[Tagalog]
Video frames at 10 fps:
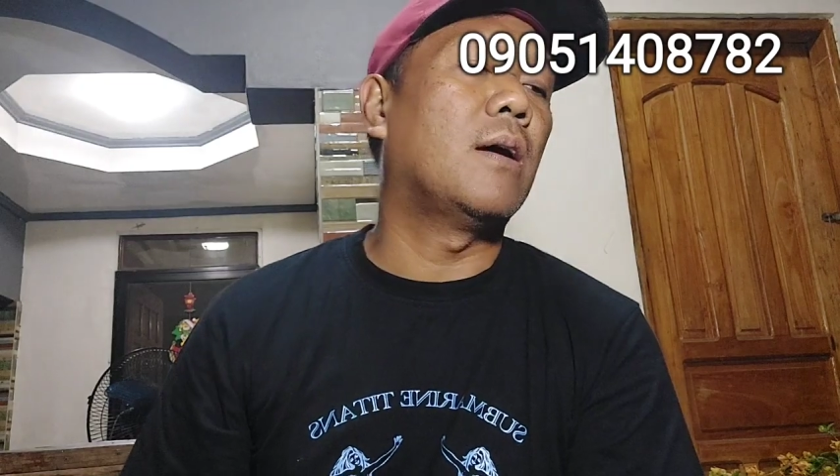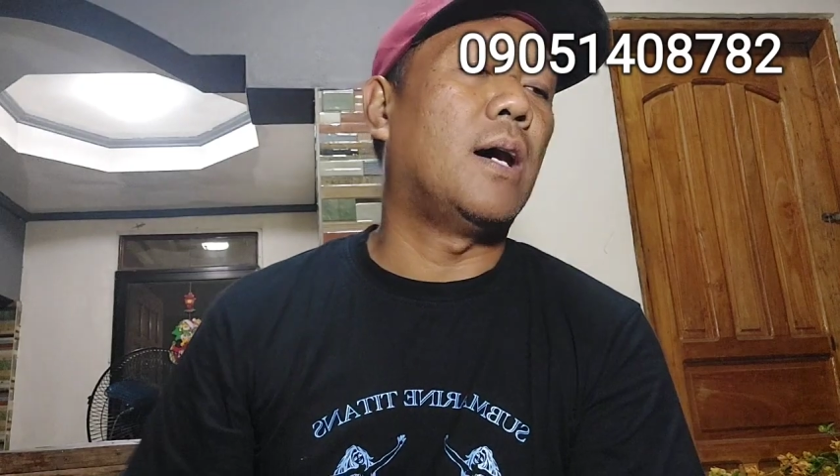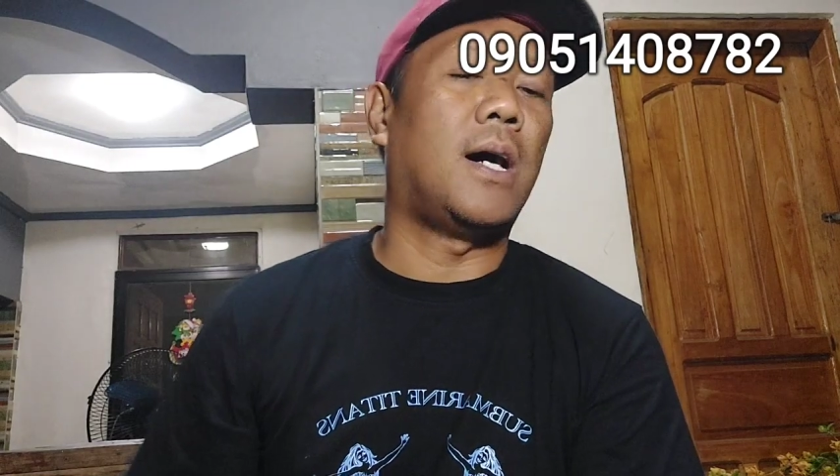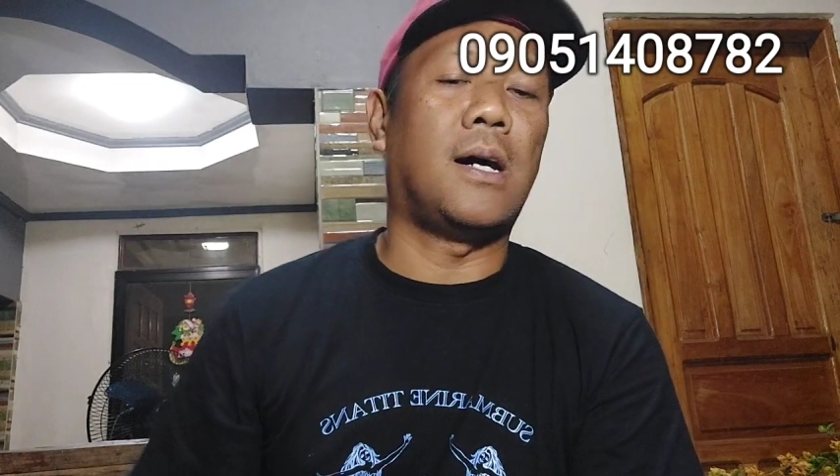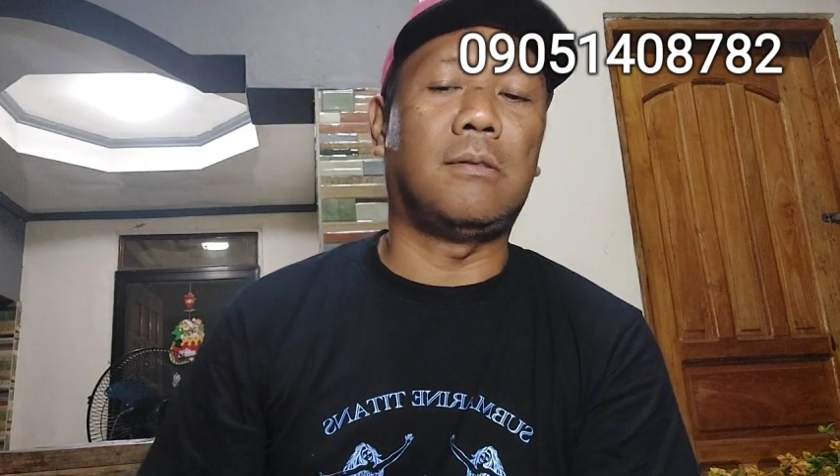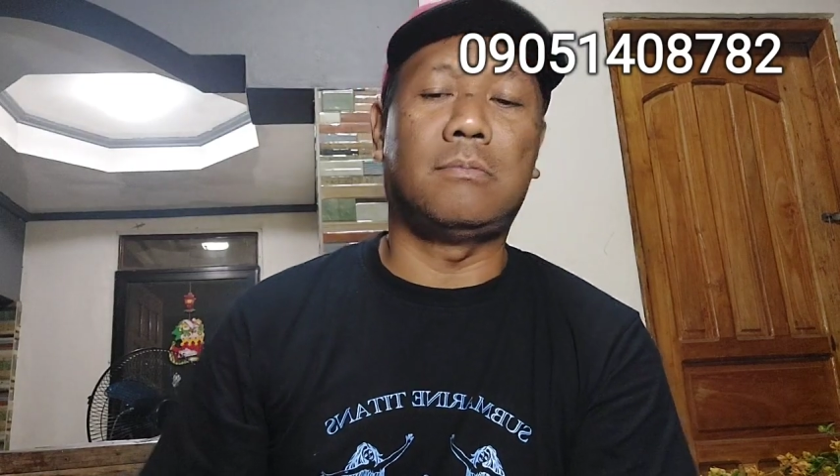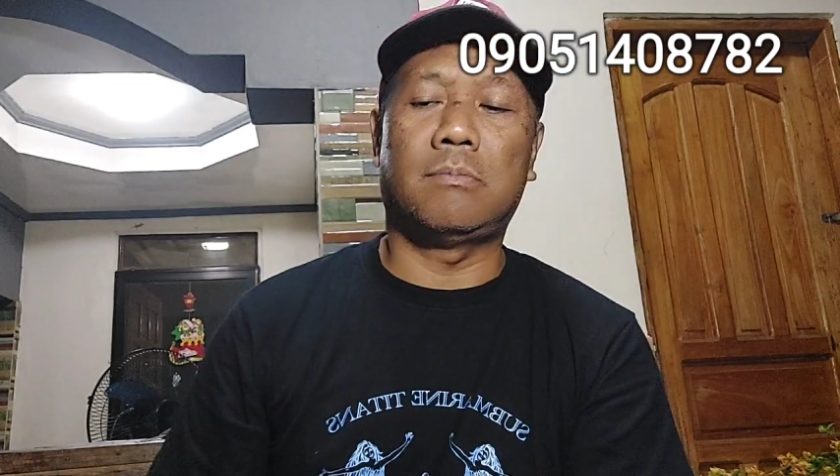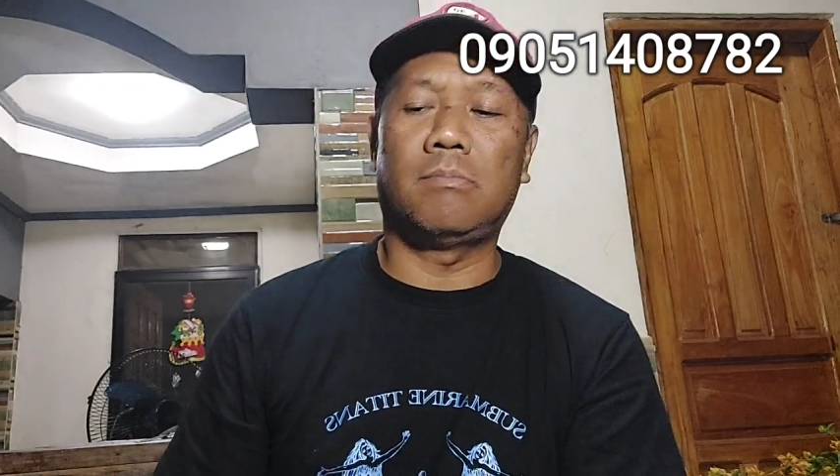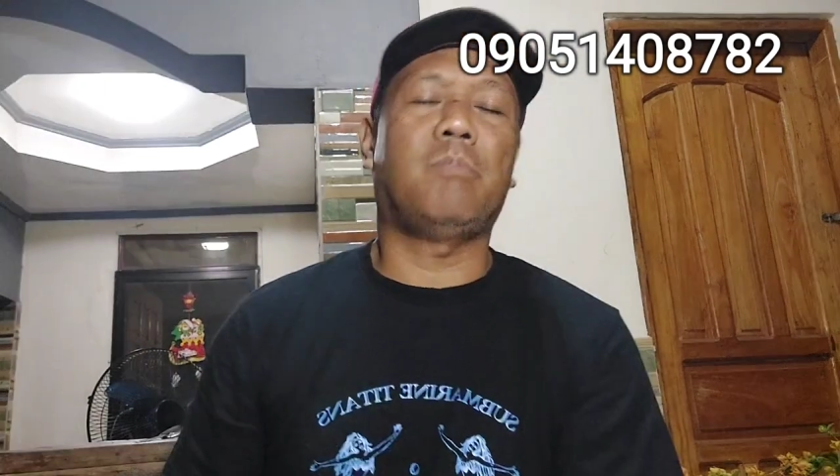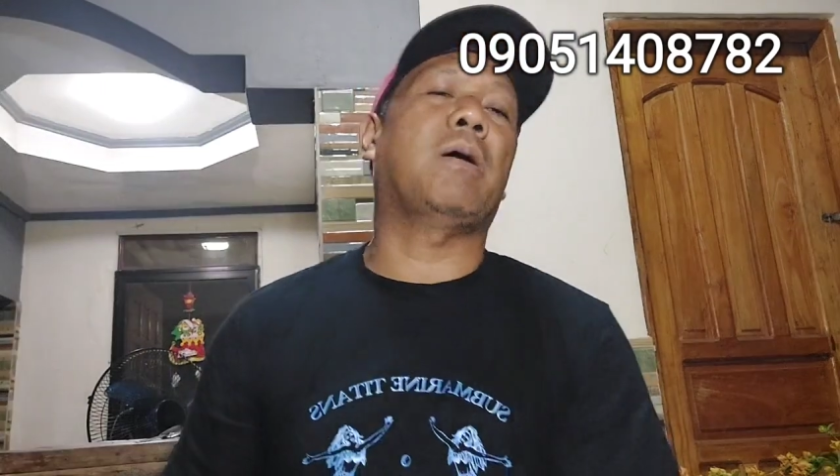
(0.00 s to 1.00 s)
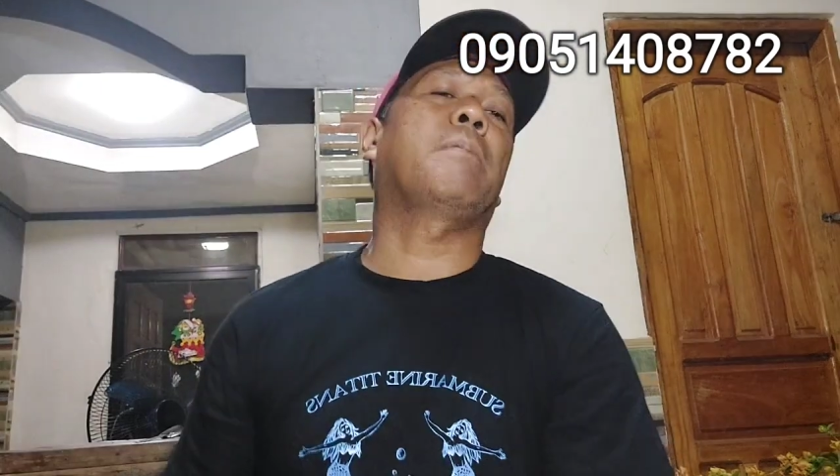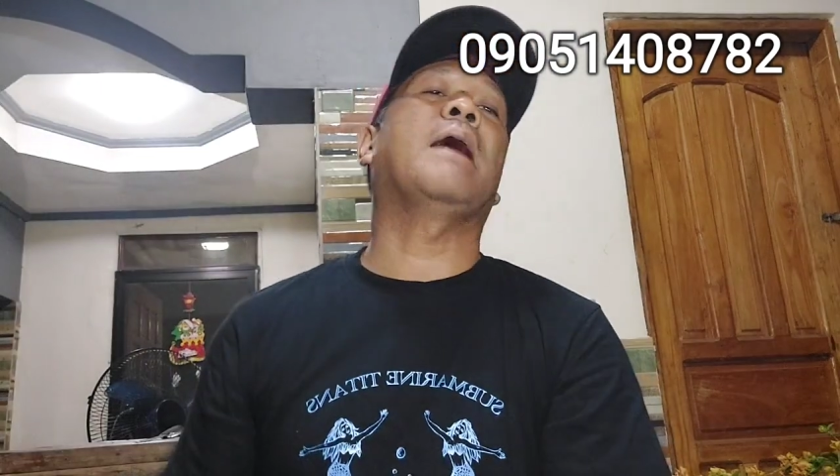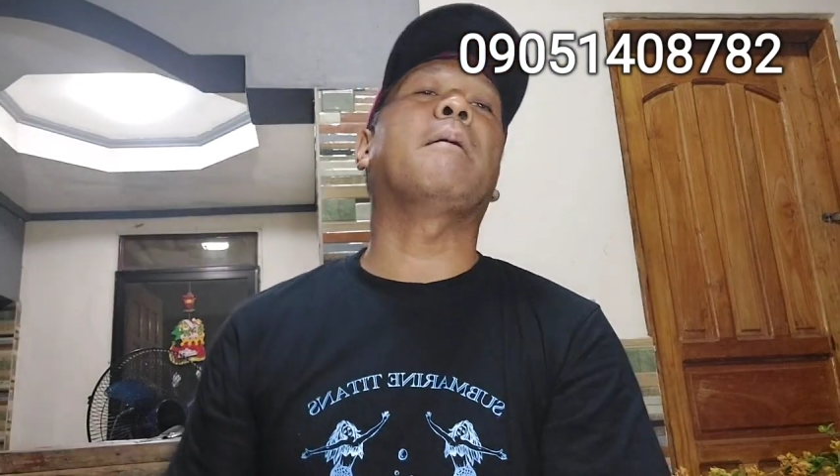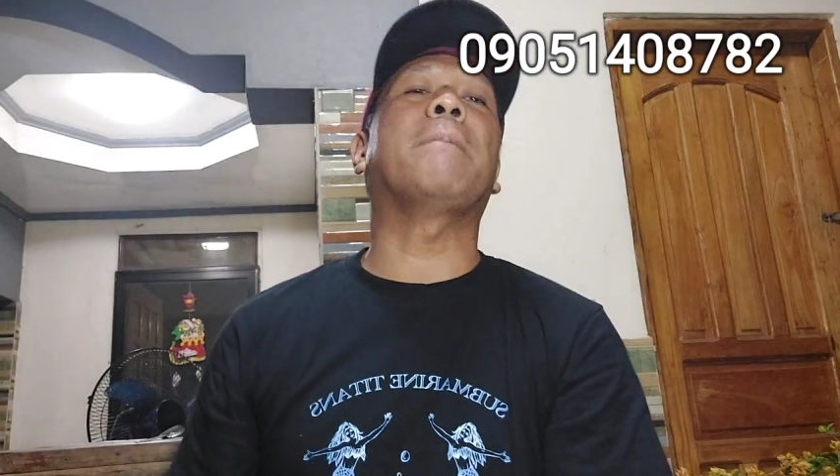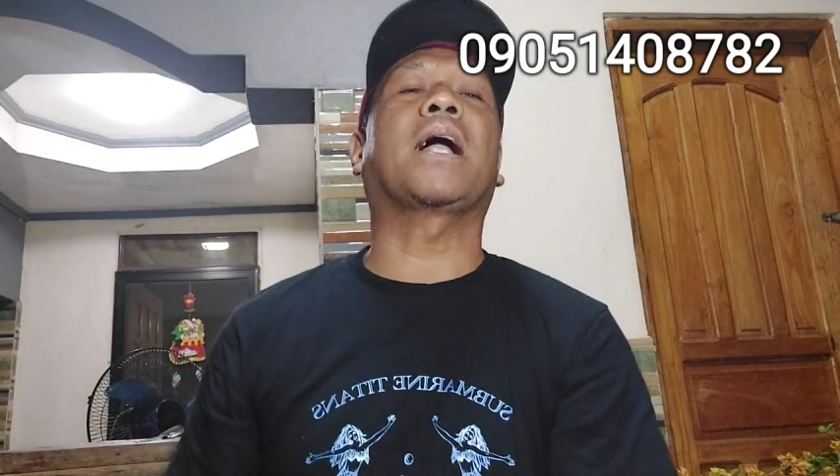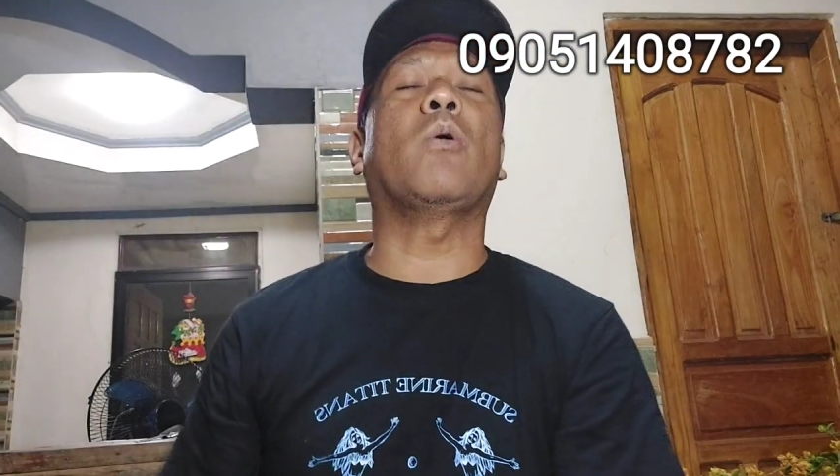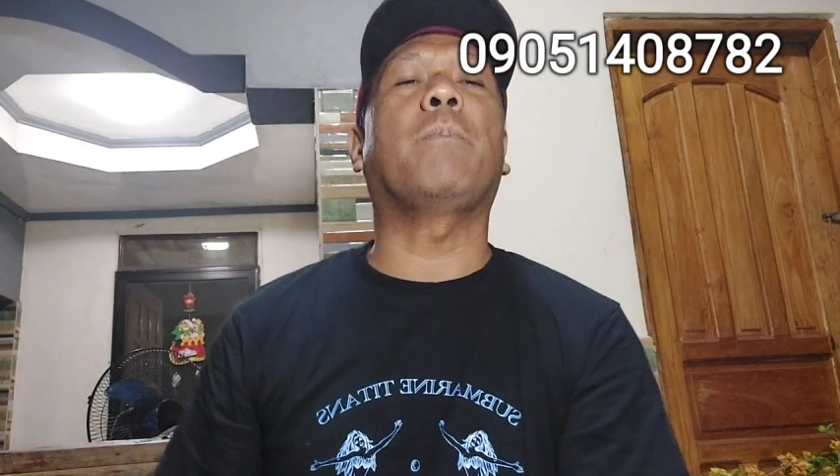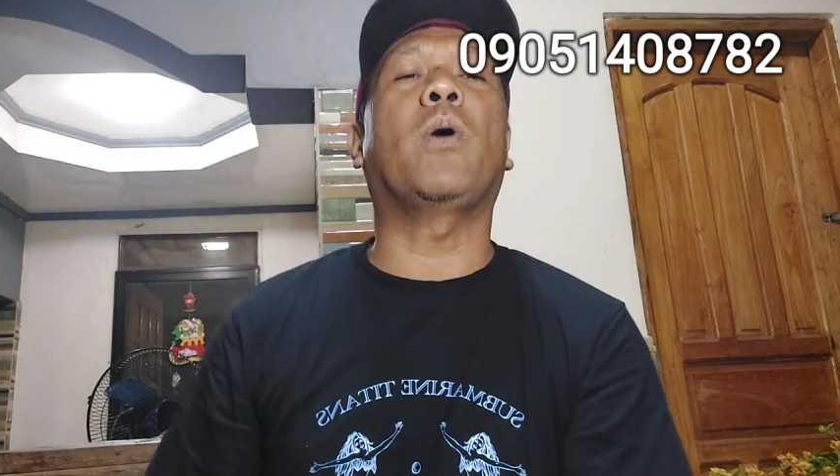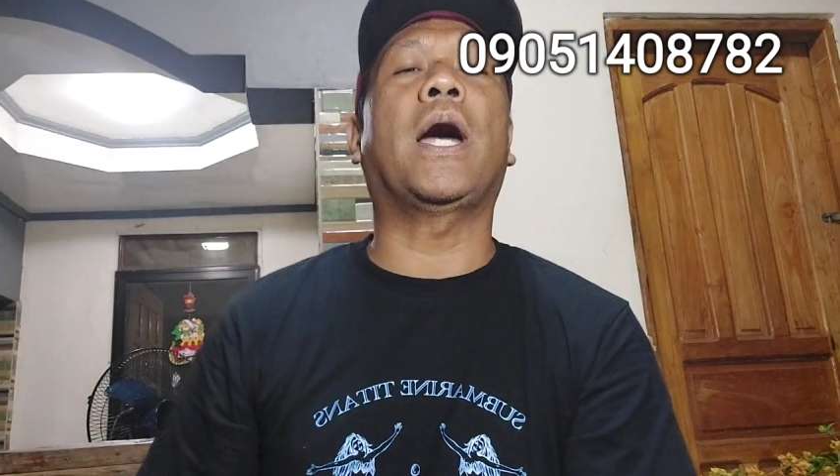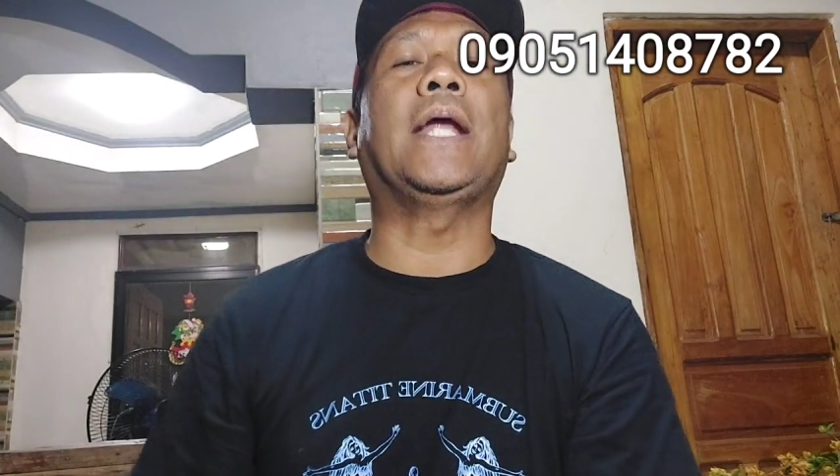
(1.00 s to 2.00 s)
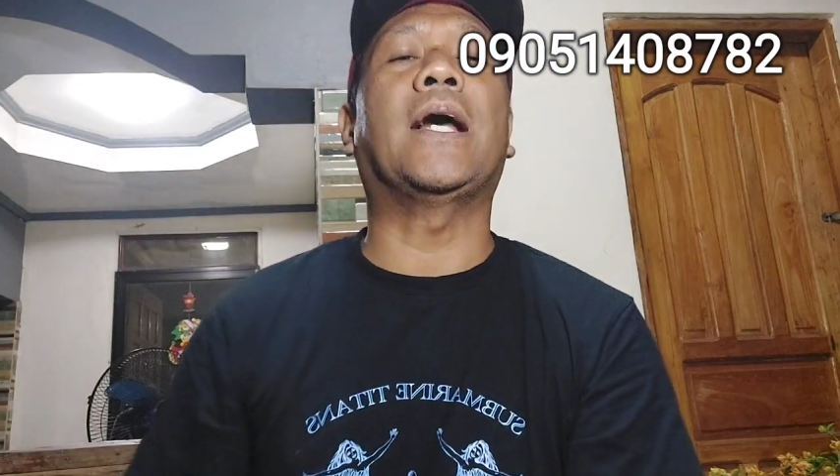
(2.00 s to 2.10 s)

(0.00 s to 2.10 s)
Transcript: Um, pag baka mapagawi po kayo